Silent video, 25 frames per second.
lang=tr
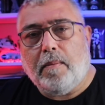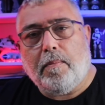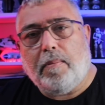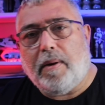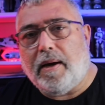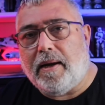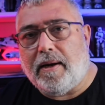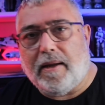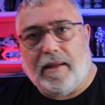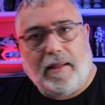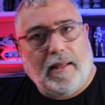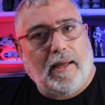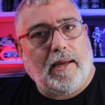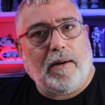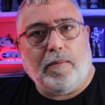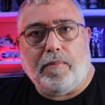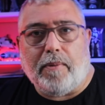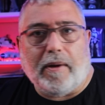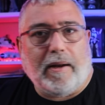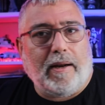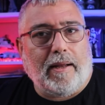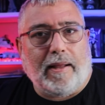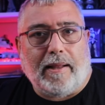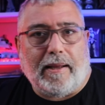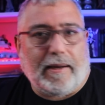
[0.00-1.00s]
Paralar
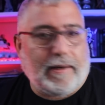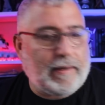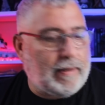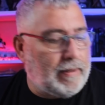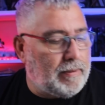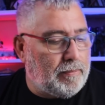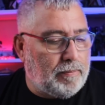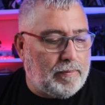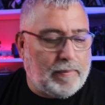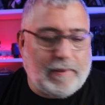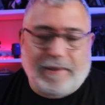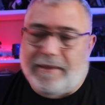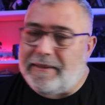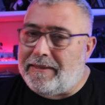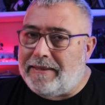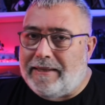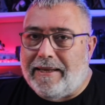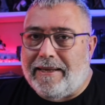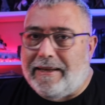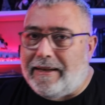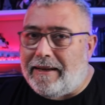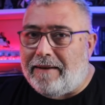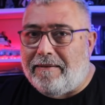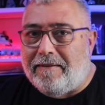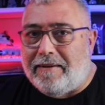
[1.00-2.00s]
paralar.
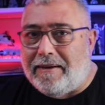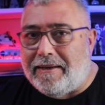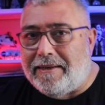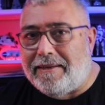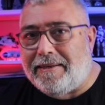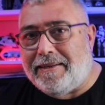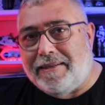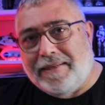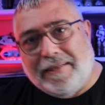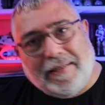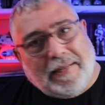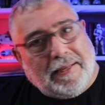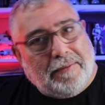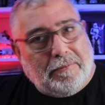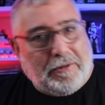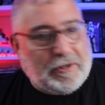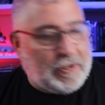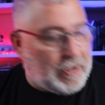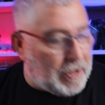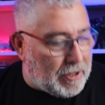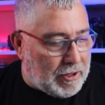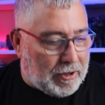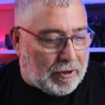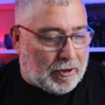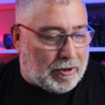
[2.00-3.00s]
Bizde ne var? Yine bir
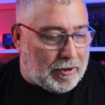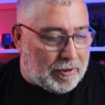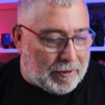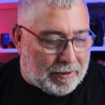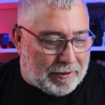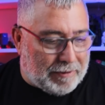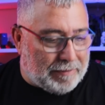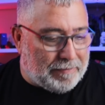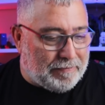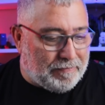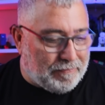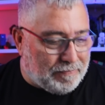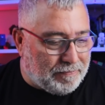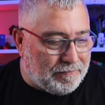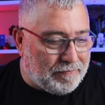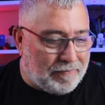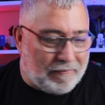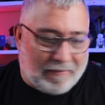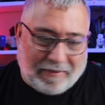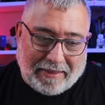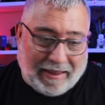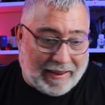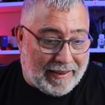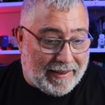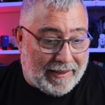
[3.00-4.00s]
şey yok.
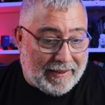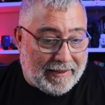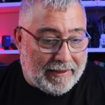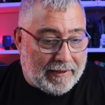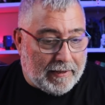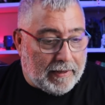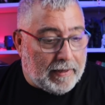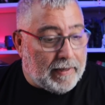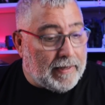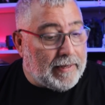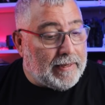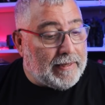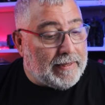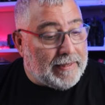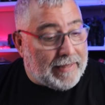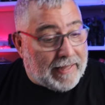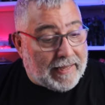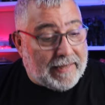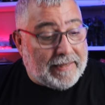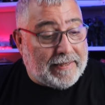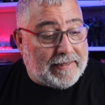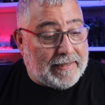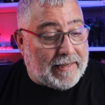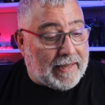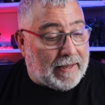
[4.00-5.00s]

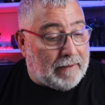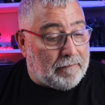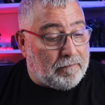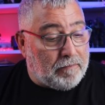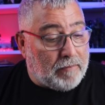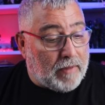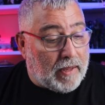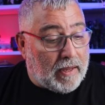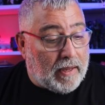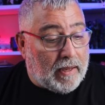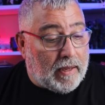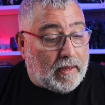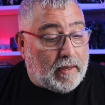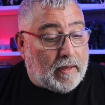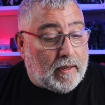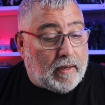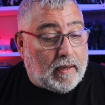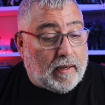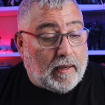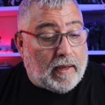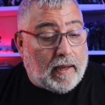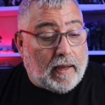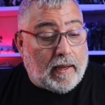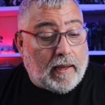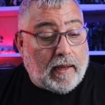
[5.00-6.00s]
Neyse.
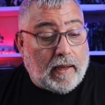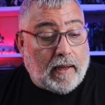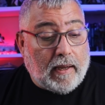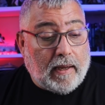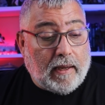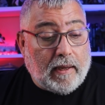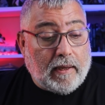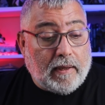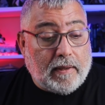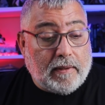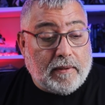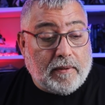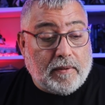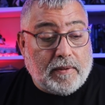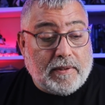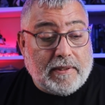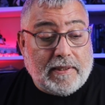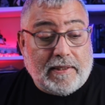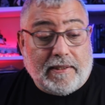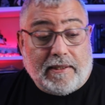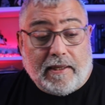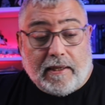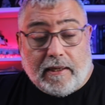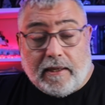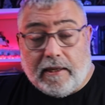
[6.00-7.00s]
Ee,
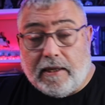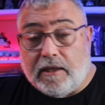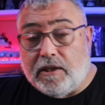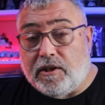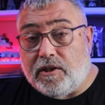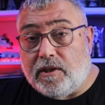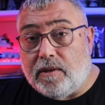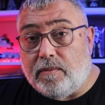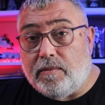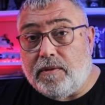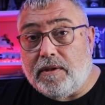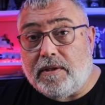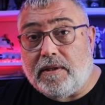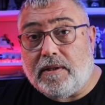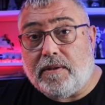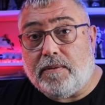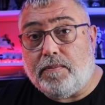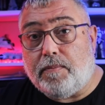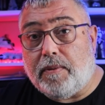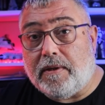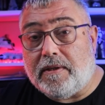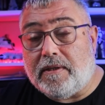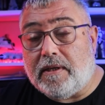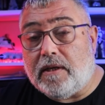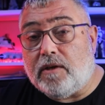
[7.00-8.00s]
sizlere geçtiğimiz
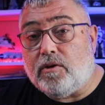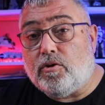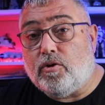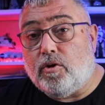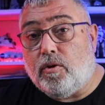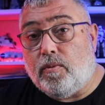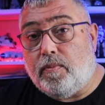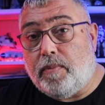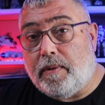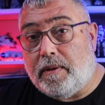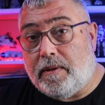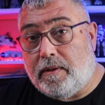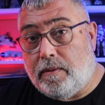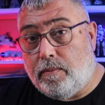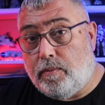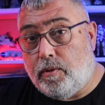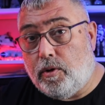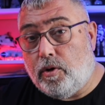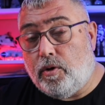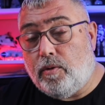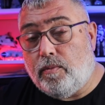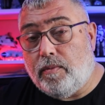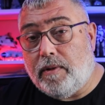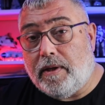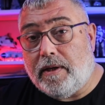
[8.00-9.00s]
pazar sohbeti
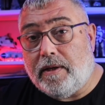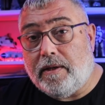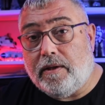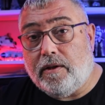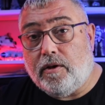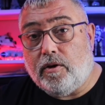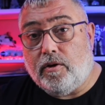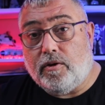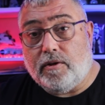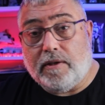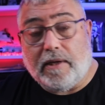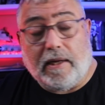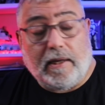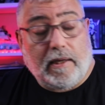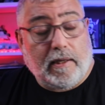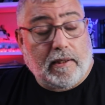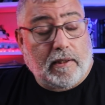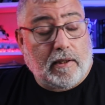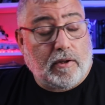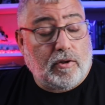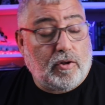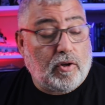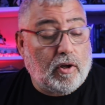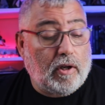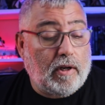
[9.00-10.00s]
bölümlerinde
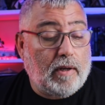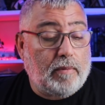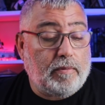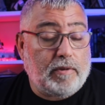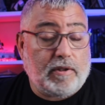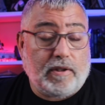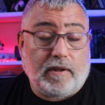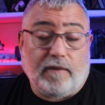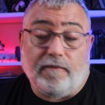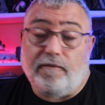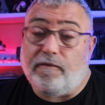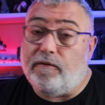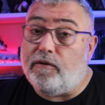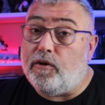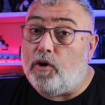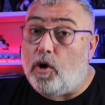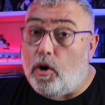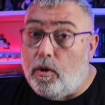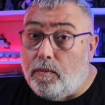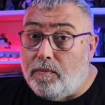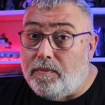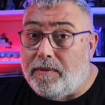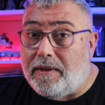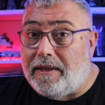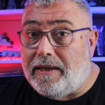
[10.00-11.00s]
özellikle söylemiştim.
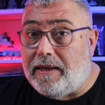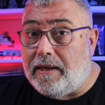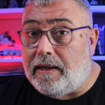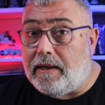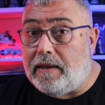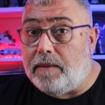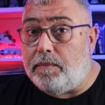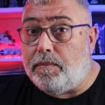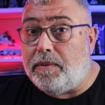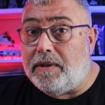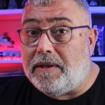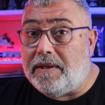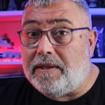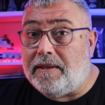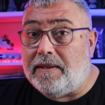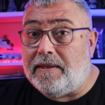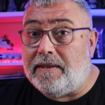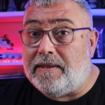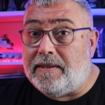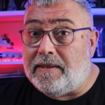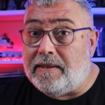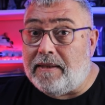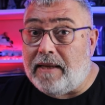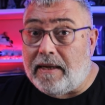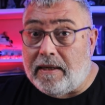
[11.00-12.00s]
From diye bir
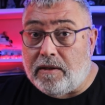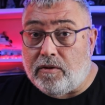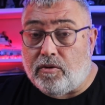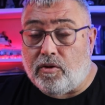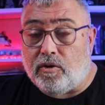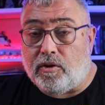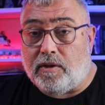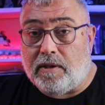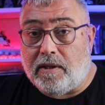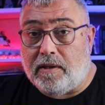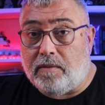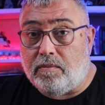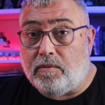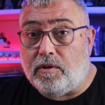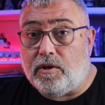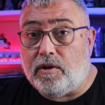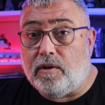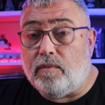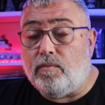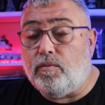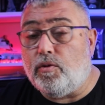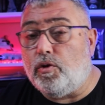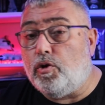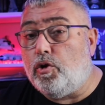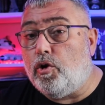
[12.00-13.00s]
diziden söz
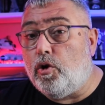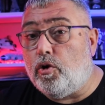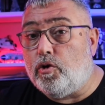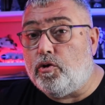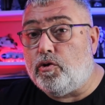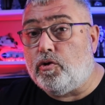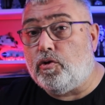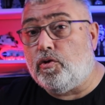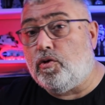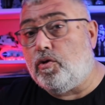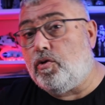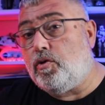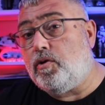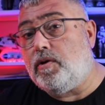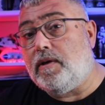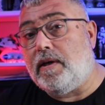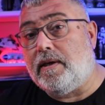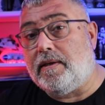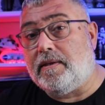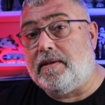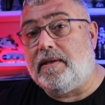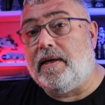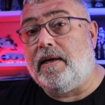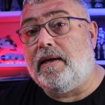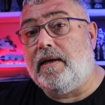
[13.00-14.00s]
etmiştim. Bu Lost'un
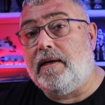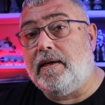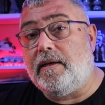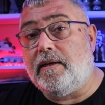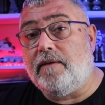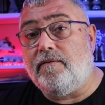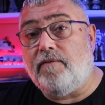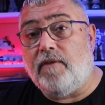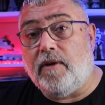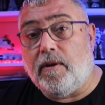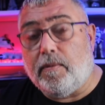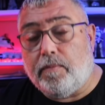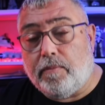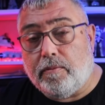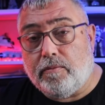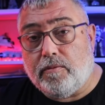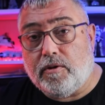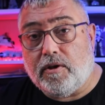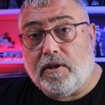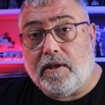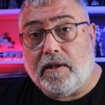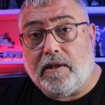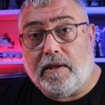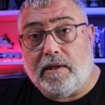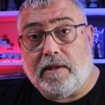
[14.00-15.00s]
yazarlarının ve
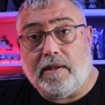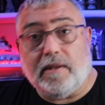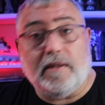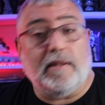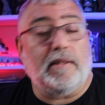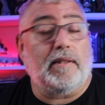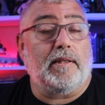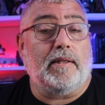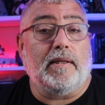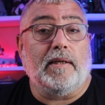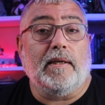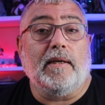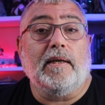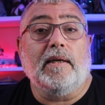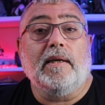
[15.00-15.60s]
yapımcılarının